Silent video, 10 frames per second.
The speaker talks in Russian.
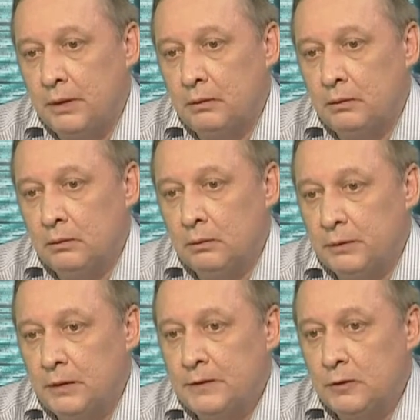
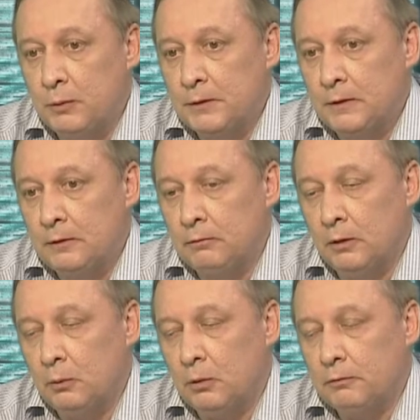15%
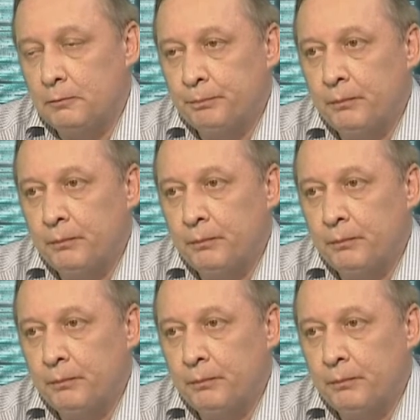налогов.